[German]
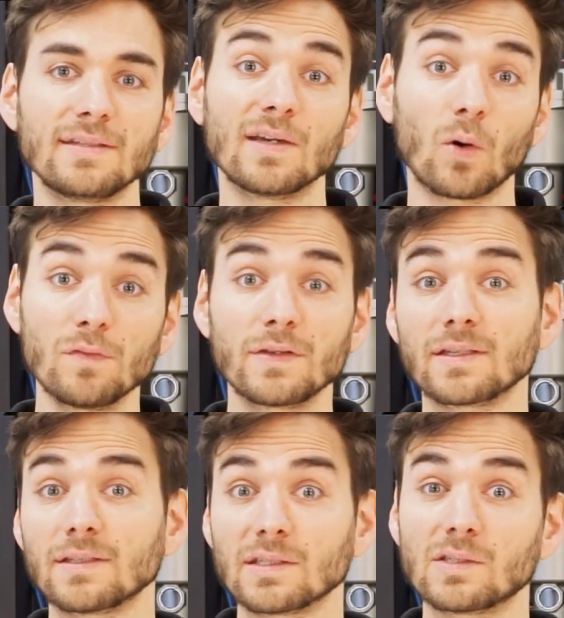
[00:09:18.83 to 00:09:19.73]
die
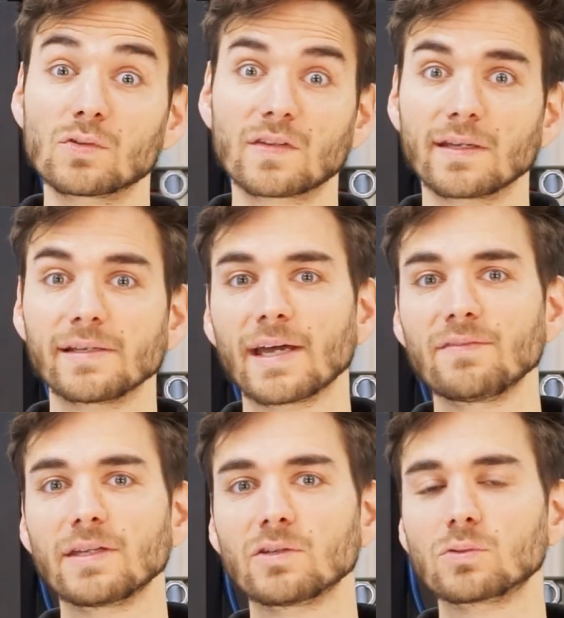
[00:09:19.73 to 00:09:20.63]
häufig in industriellen
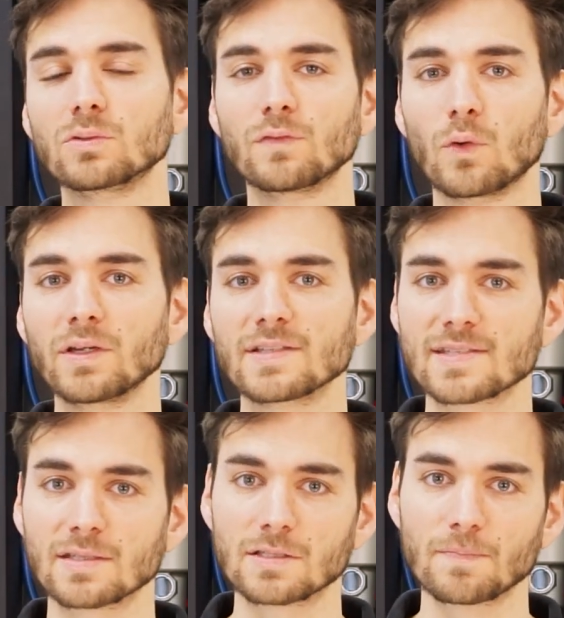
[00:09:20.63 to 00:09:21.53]
Anwendungen
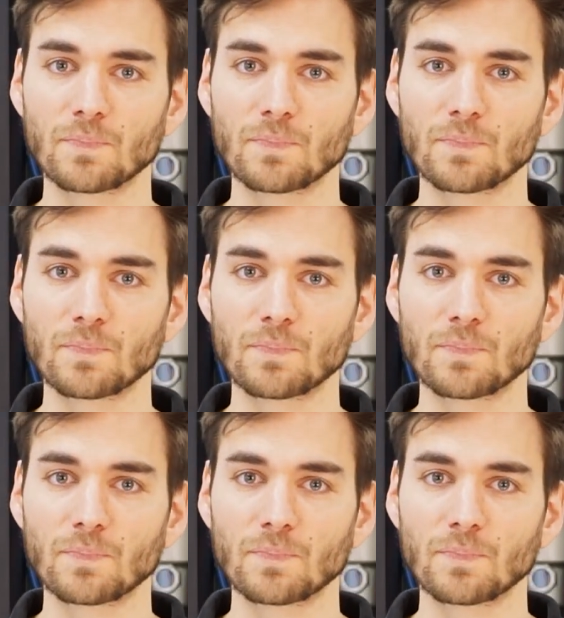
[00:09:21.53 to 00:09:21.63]
gefordert sind.